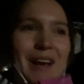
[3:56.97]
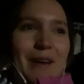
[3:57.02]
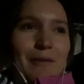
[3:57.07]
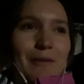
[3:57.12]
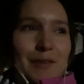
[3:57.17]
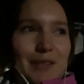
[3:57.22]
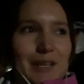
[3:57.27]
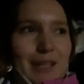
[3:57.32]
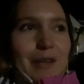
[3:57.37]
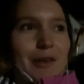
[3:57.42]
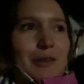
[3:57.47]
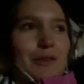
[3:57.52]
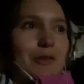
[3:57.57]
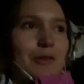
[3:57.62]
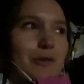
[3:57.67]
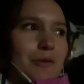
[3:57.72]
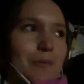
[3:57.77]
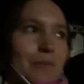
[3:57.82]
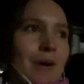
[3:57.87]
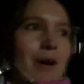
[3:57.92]
wo es halt auch so
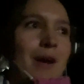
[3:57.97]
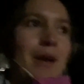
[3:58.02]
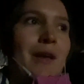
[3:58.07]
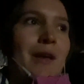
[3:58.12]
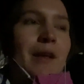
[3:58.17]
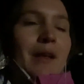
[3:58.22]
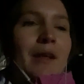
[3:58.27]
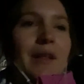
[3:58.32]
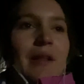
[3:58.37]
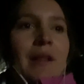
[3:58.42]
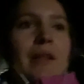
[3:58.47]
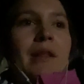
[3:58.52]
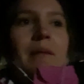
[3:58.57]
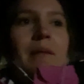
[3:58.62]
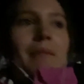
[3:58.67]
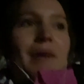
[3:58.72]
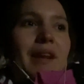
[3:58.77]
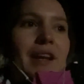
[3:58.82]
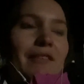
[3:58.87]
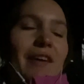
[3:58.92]
um
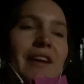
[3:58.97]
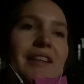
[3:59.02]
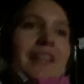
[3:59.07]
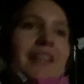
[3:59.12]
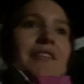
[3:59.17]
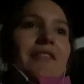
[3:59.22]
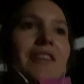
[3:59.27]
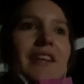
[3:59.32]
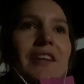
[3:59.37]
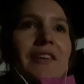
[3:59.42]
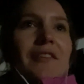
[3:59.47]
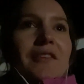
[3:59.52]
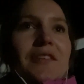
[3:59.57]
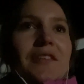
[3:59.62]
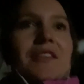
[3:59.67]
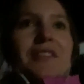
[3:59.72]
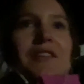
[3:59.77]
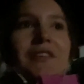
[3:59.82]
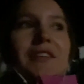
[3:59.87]
meine Weiterentwicklung und so